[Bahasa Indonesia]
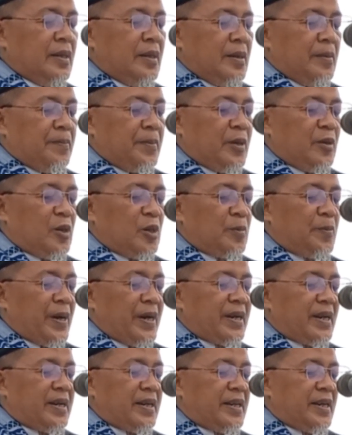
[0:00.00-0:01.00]

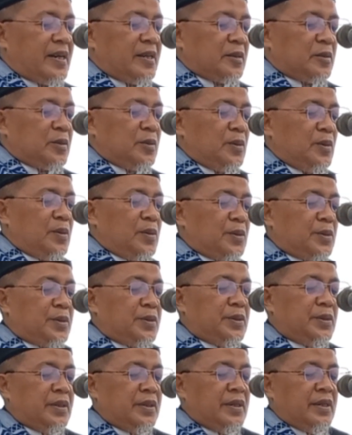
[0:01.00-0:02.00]
Pengorbanan yang
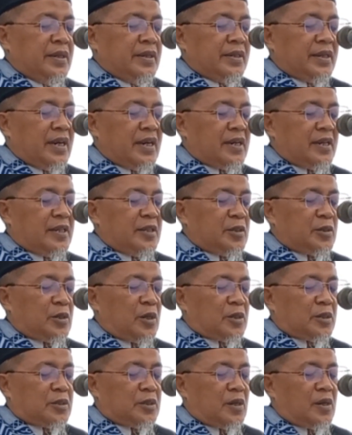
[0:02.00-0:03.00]
tulus dari
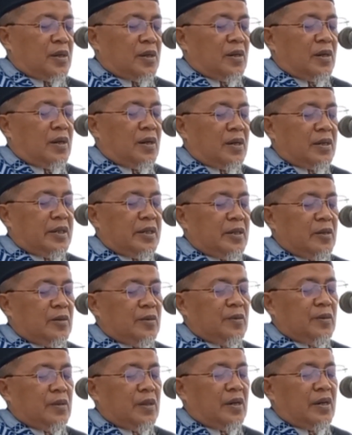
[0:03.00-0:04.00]
sosok
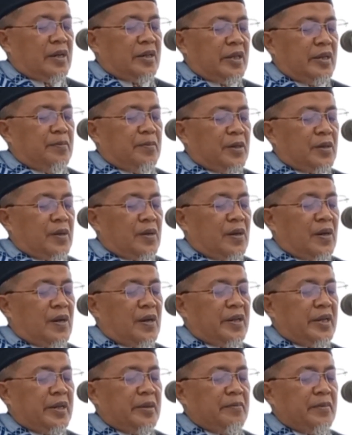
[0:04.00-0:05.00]
Khalilullah
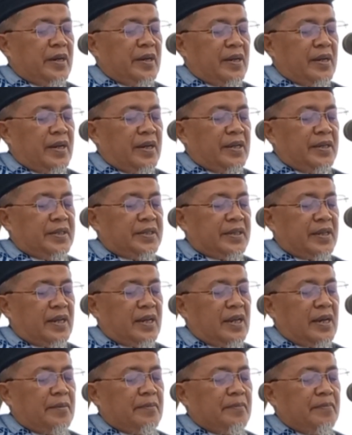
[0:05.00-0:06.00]
Ibrahim
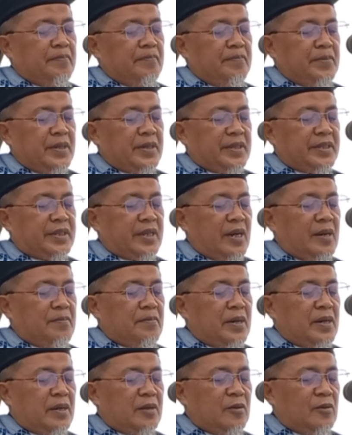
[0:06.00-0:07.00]
alaihissalam
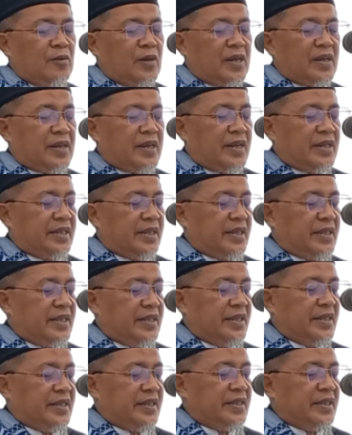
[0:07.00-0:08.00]
bersama keluarganya
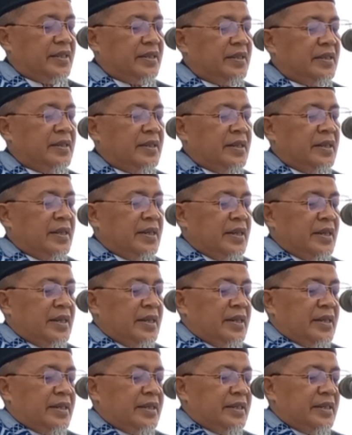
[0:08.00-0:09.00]
ini
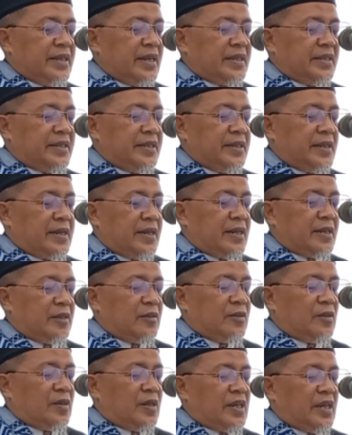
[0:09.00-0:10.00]

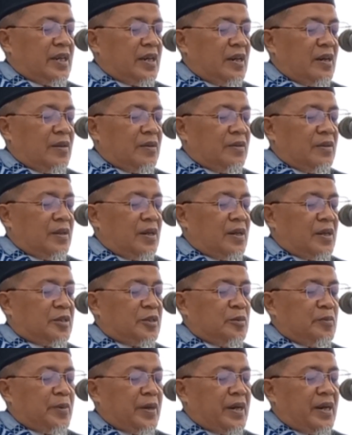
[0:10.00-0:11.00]
dijadikan oleh Allah
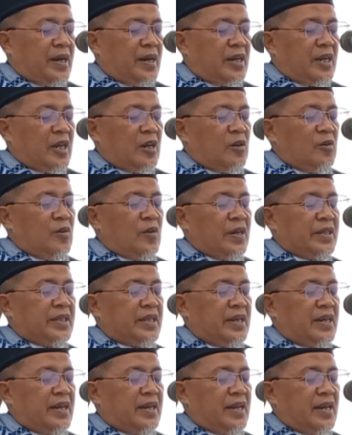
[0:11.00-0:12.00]
Subhanahu wa
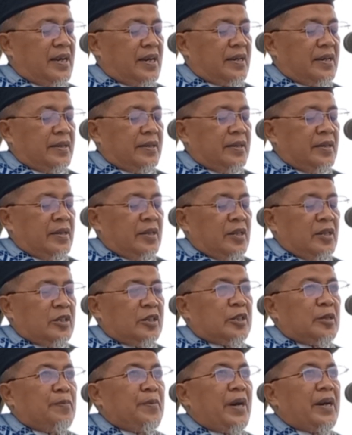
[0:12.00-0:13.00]
taala
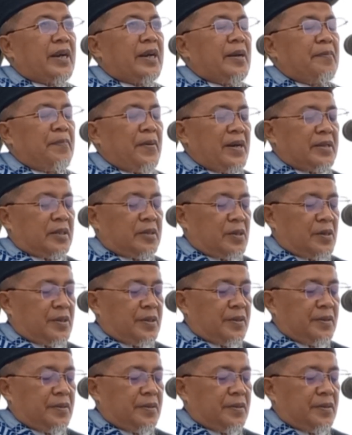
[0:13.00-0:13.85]
sebagai patron,